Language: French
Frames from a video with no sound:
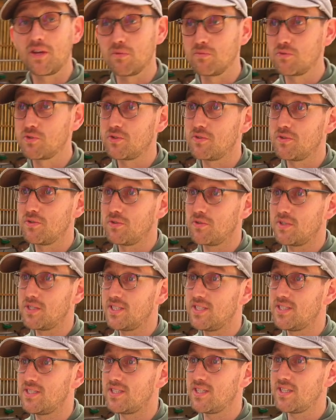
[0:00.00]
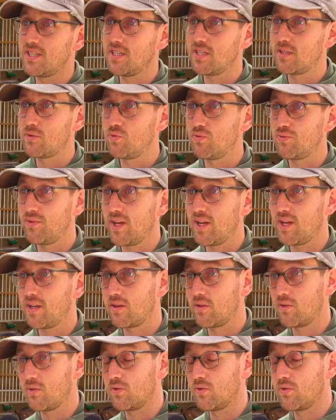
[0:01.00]
comme je le disais, est
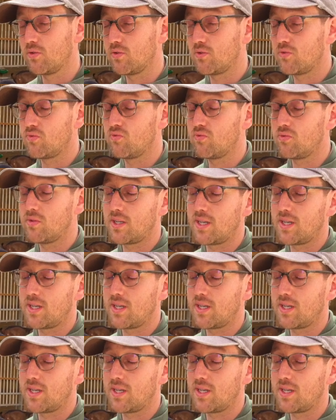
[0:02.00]
ouverte euh, tous